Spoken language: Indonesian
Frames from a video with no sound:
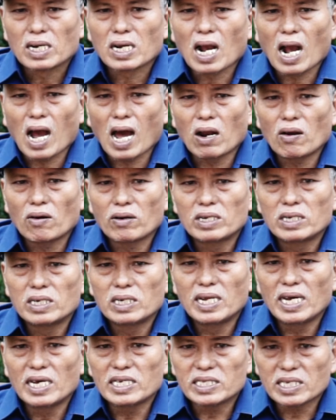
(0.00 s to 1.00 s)
Kalau
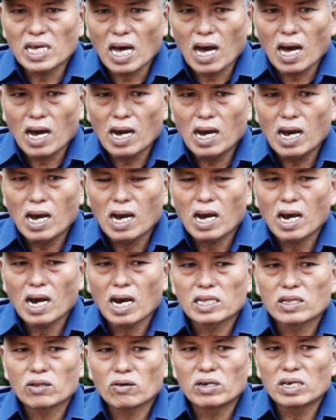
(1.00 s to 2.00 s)
di desa
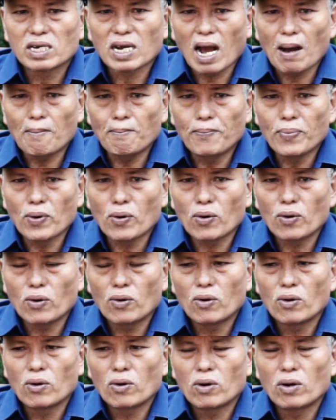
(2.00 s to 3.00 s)
atau di kampung,